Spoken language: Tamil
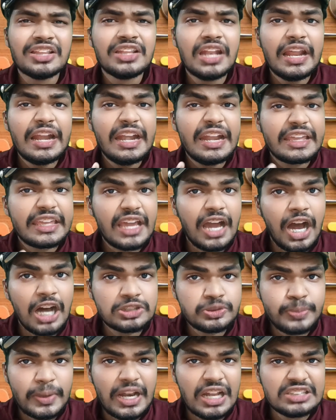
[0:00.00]
அதில் இன்னைக்கு
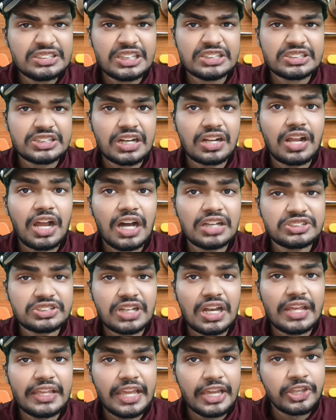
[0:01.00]
ஹாஸ்பிட்டலைசேஷன்
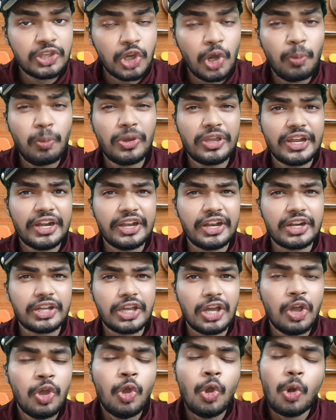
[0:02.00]
எல்லாம் எங்கேயோ போய்கிட்டு
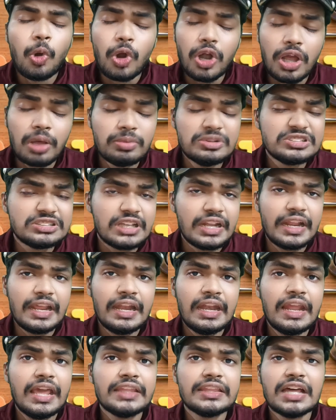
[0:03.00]
இருக்கு உடம்பு
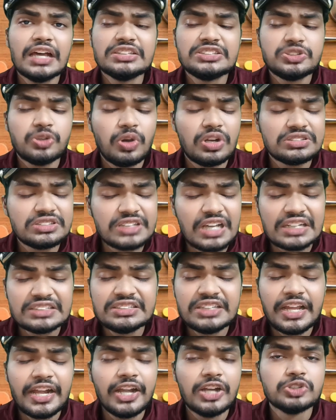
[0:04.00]
சரியில்லை ஏதாச்சும் ஒரு
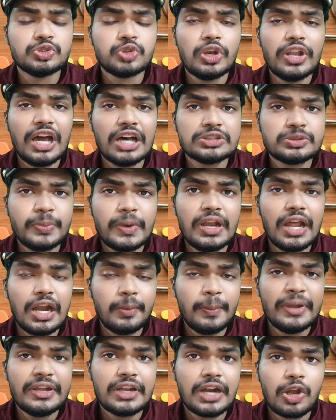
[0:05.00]
சர்ஜரின்னு சொல்லி ஹாஸ்பிட்டல்
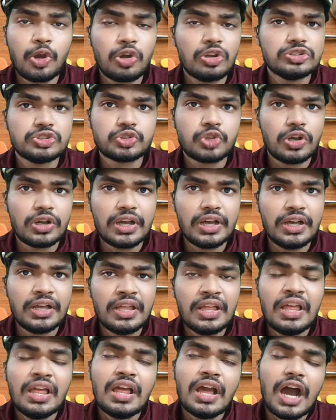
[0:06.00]
அட்மிட் ஆனோம்னு வச்சுக்கோங்க
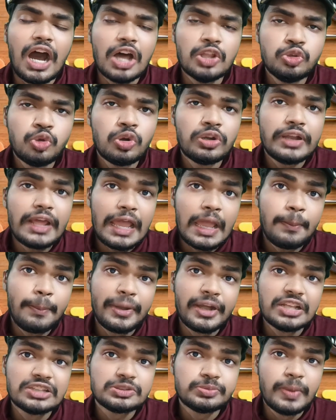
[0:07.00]
அதுவும்
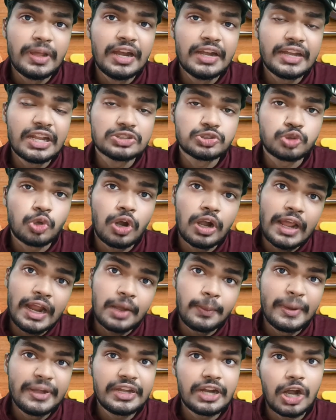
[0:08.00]
டயபெட்டிஸ் மெரிட்டேஸோட
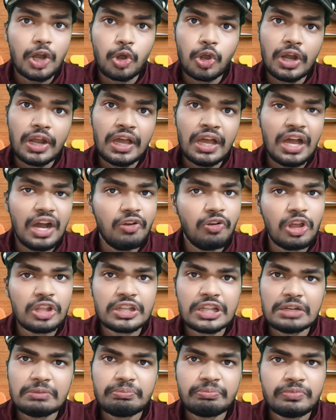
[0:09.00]
அட்மிட் ஆனோம்னா
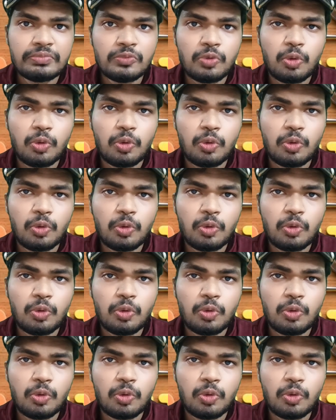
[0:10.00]
அவ்வளோதான்